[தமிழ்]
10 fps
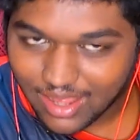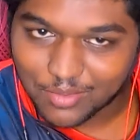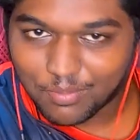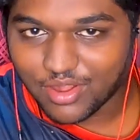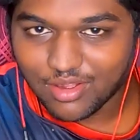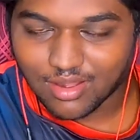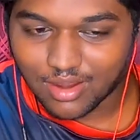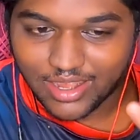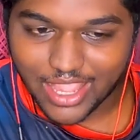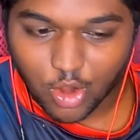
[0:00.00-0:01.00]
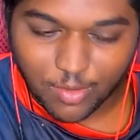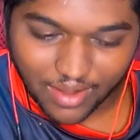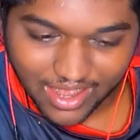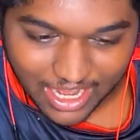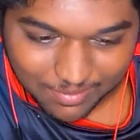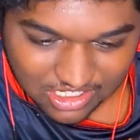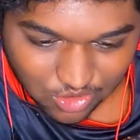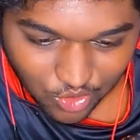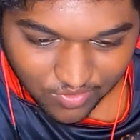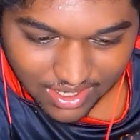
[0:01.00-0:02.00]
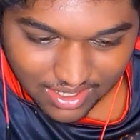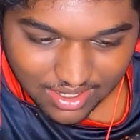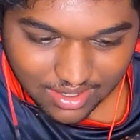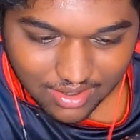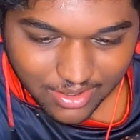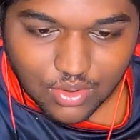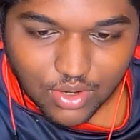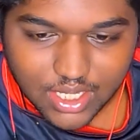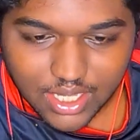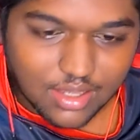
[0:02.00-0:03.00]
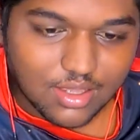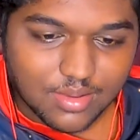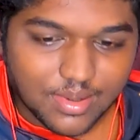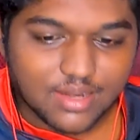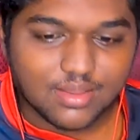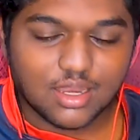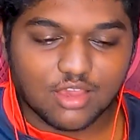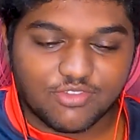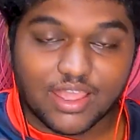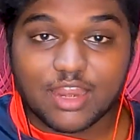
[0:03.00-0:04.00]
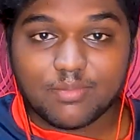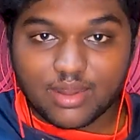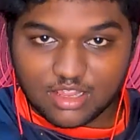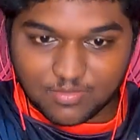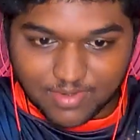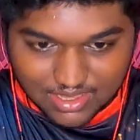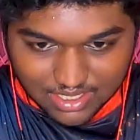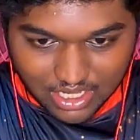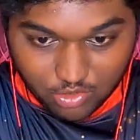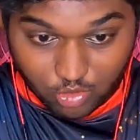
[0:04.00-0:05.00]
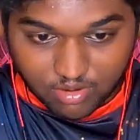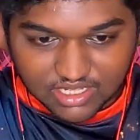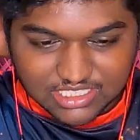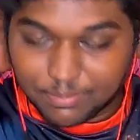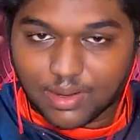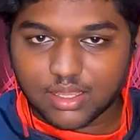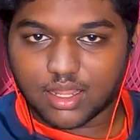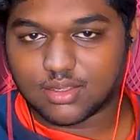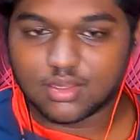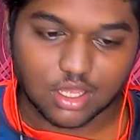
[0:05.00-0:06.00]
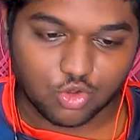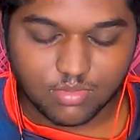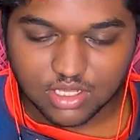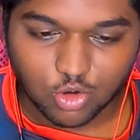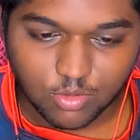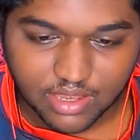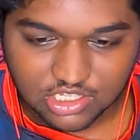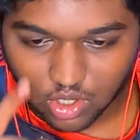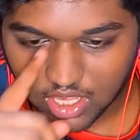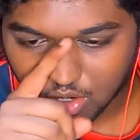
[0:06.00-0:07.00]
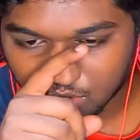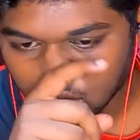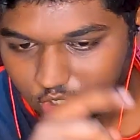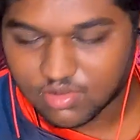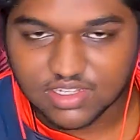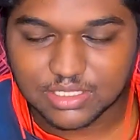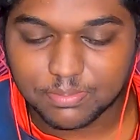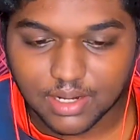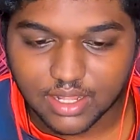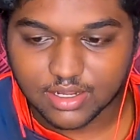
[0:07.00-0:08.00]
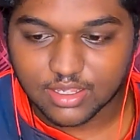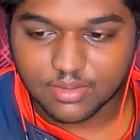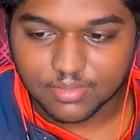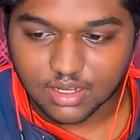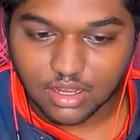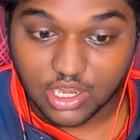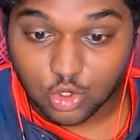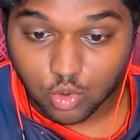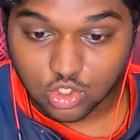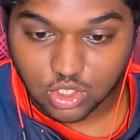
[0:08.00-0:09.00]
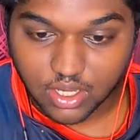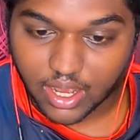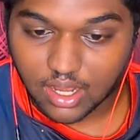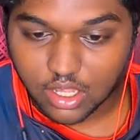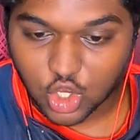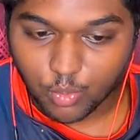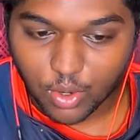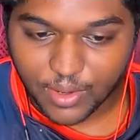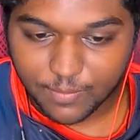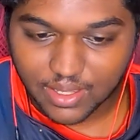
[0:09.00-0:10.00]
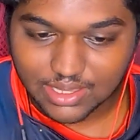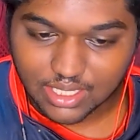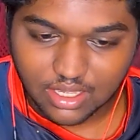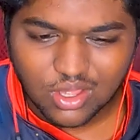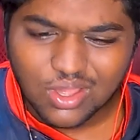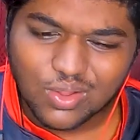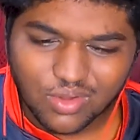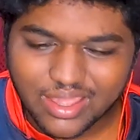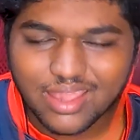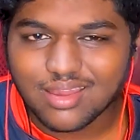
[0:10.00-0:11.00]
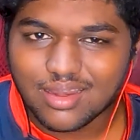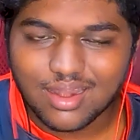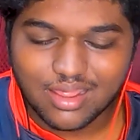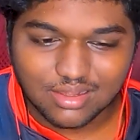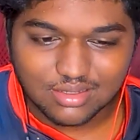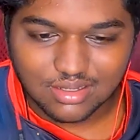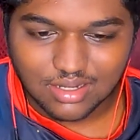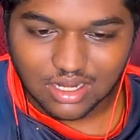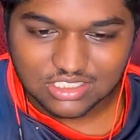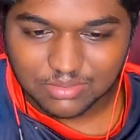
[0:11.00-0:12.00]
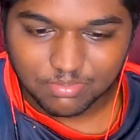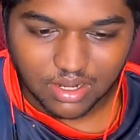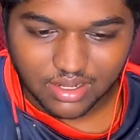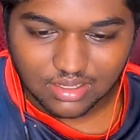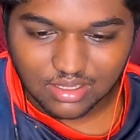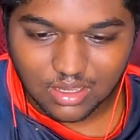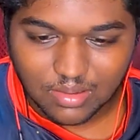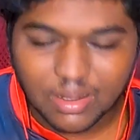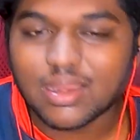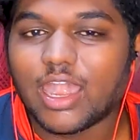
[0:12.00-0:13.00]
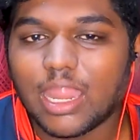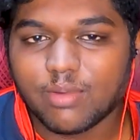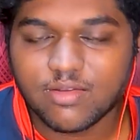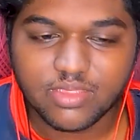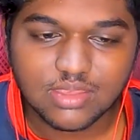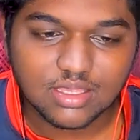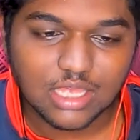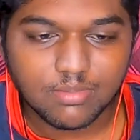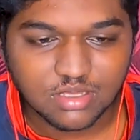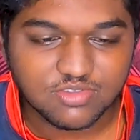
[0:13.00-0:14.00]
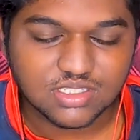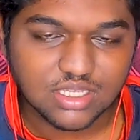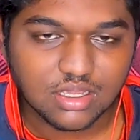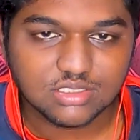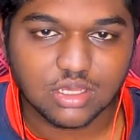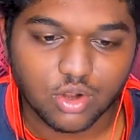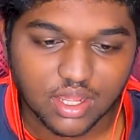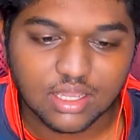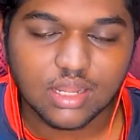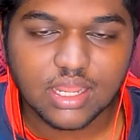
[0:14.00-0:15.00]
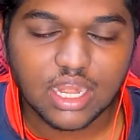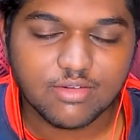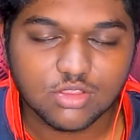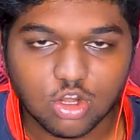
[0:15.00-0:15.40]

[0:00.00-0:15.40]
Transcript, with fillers: அதெல்லாம் எப்படியோ டீகோட் பண்ணி நிறைய பேர் சொல்லுவாங்க ஓகே பட் வந்து நான் வேறு மாதிரி எதிர்பார்த்தேன் இது ரொம்பவே சிம்பிளாக தான் இருக்குது அது உண்மை தான் உண்மையாக சொல்லி ஆகணும் ரொம்பவே சிம்பிளாக இருக்குது பட் நான் இன்னும் கொஞ்சம் கிராண்டாக இருக்குமோ அப்படின்னு பார்த்தேன் ஓகே நல்லா இருக்குது நல்லா சிம்பிளாக இருக்குது பட் கண்டிப்பாக வந்து தளபதி விஜய் சாரோட கரியரில்